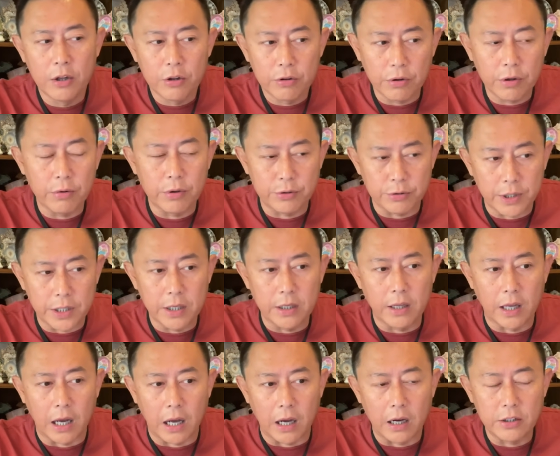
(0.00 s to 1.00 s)
所以我觉得
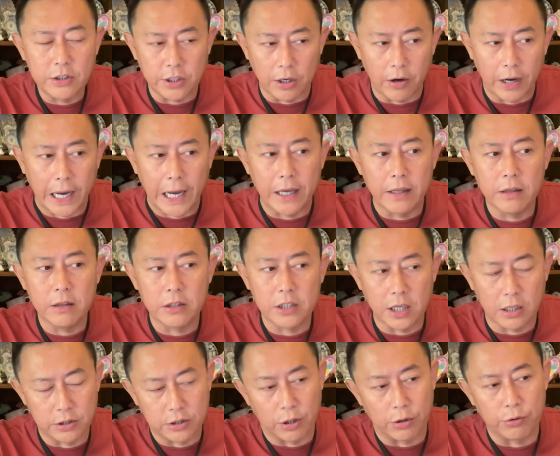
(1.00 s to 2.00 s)
呢，小孩子
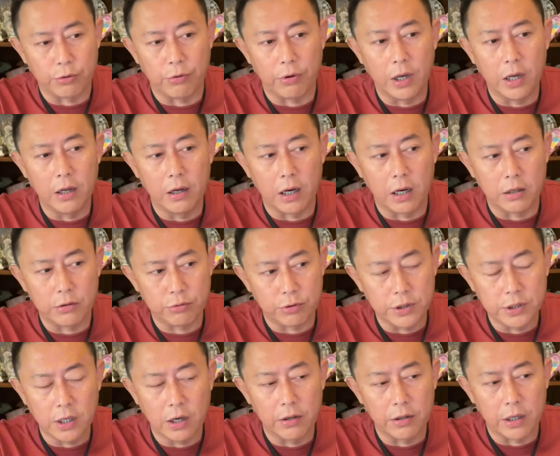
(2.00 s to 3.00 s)
上小学啊，学
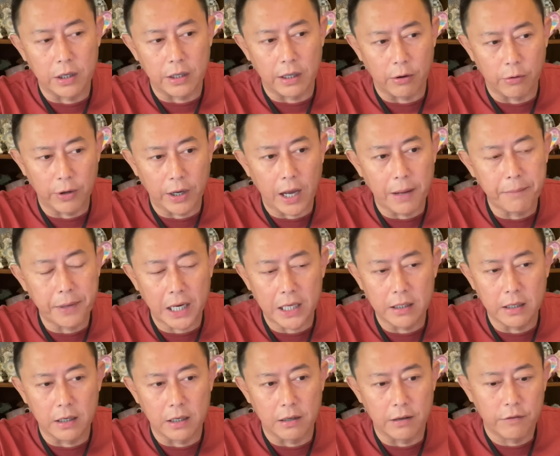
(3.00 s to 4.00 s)
校呢也会安排
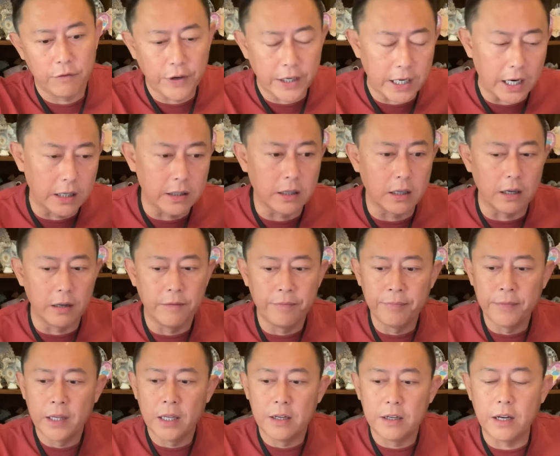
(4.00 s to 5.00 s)
的非常的
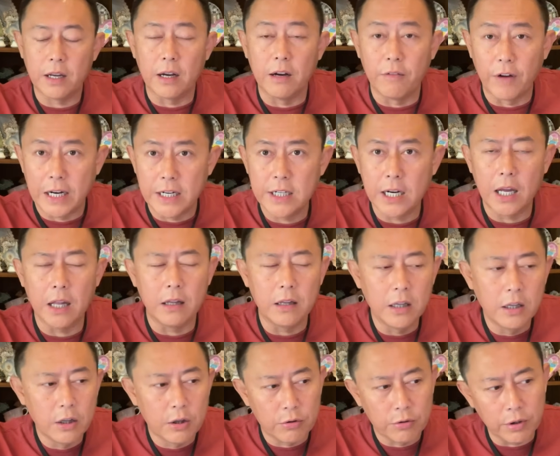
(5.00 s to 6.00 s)
这个完善。
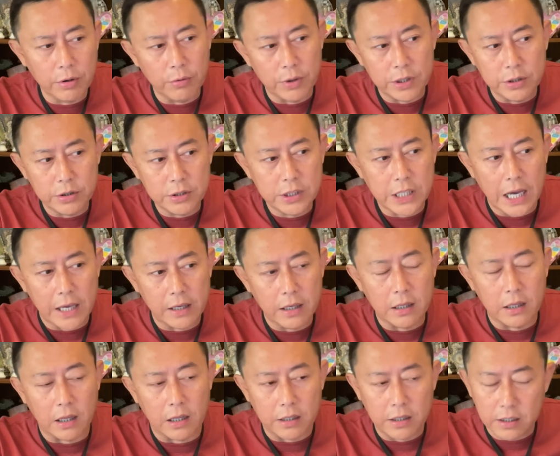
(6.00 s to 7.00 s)
所以我的建
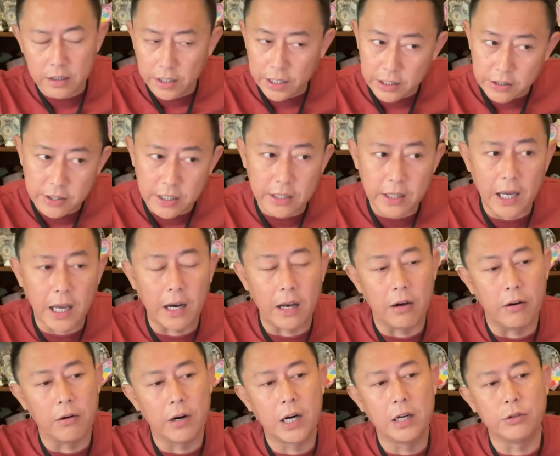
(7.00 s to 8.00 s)
议呢，您可以先带
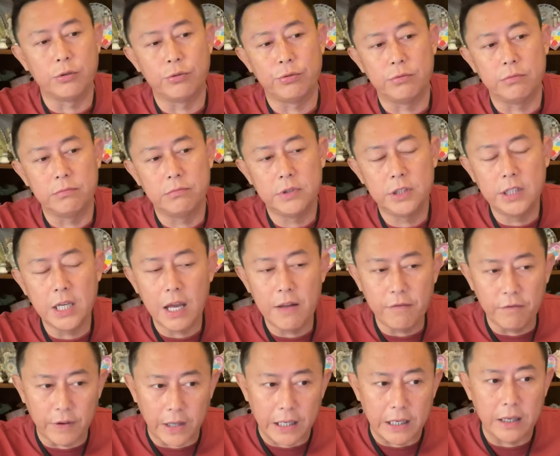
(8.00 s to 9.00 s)
老二去，
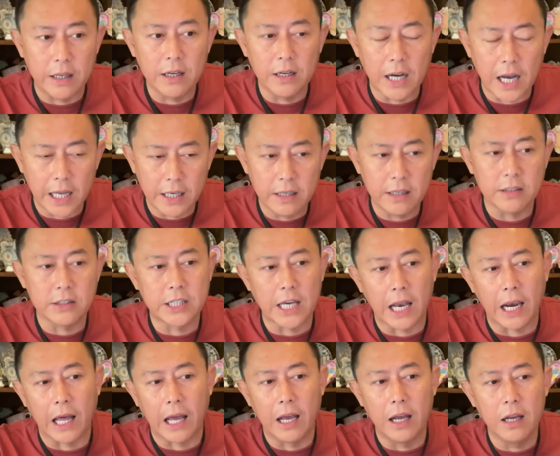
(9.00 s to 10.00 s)
先稳定安定下
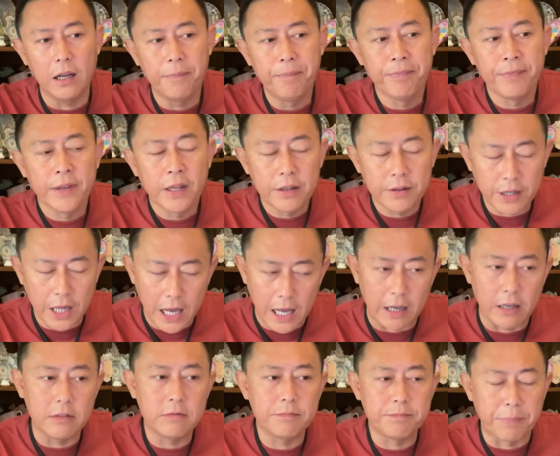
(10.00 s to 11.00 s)
来，
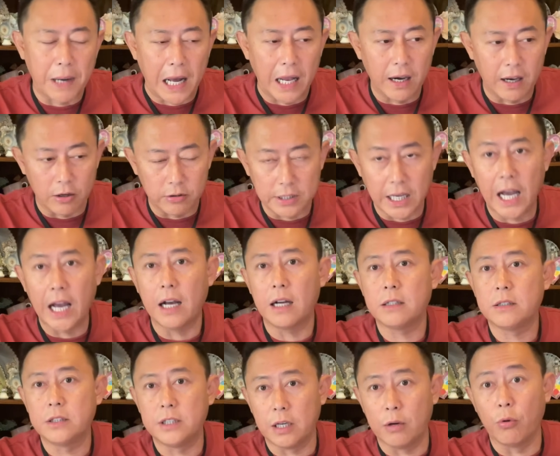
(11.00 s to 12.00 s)
再把老大
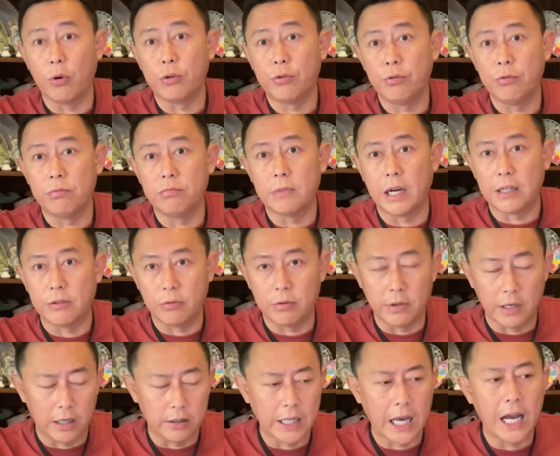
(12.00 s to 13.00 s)
接过去啊，就
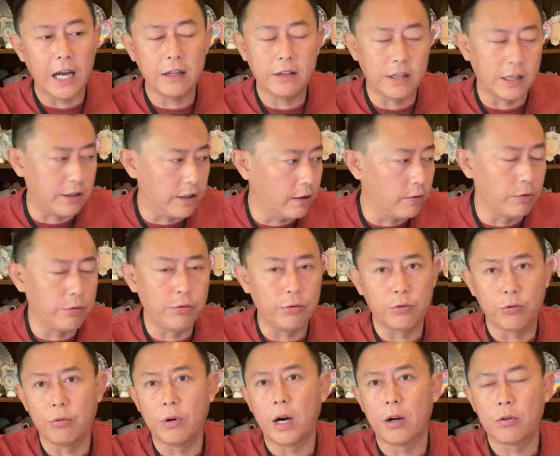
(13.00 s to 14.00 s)
老大再接过去
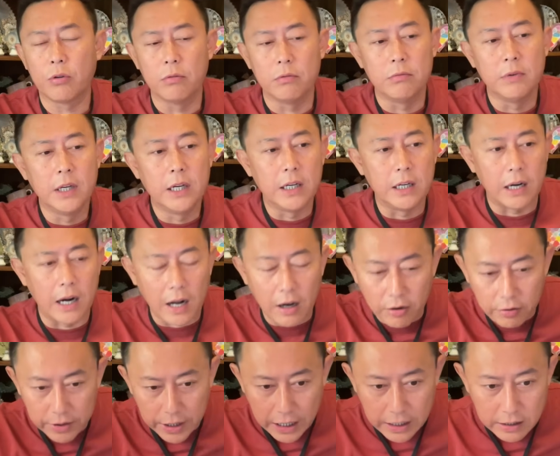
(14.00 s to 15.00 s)
读高中，然
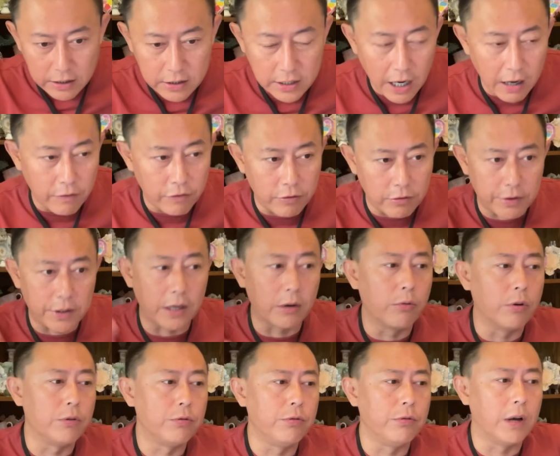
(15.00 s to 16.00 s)
后再您丈夫再
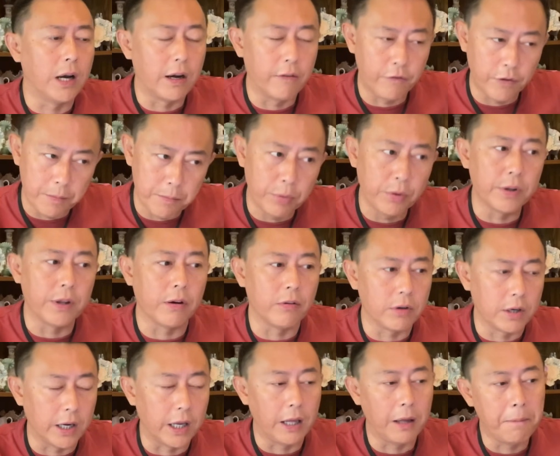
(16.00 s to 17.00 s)
过去啊，分步走
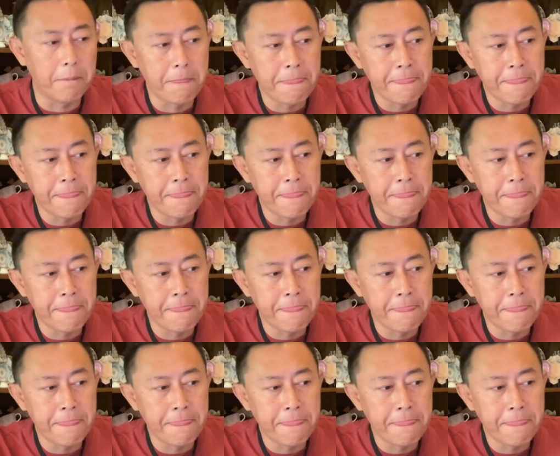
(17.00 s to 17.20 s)
可以。